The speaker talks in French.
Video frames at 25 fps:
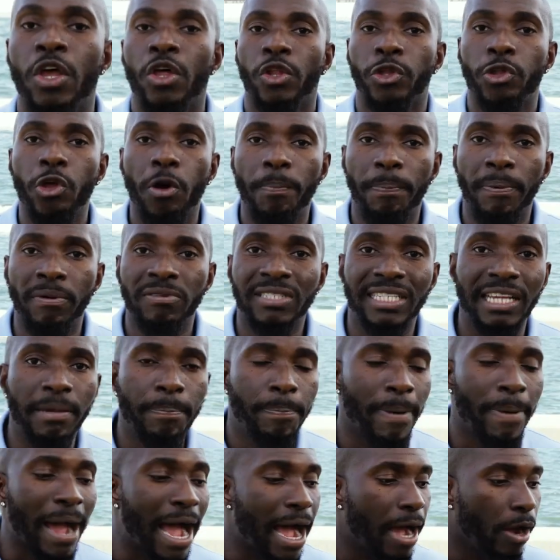Ne pensez
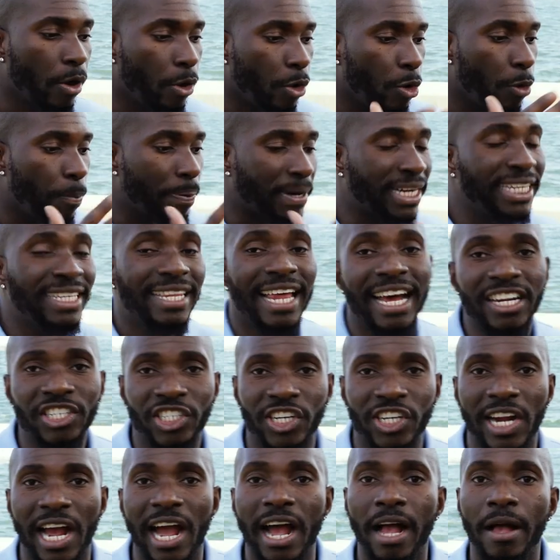pas au prix
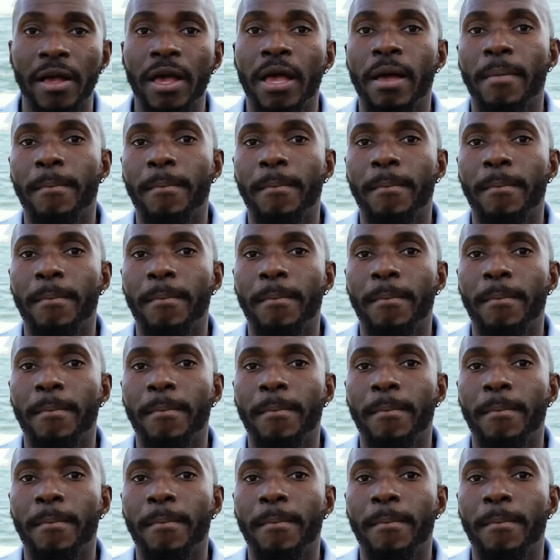d'achat,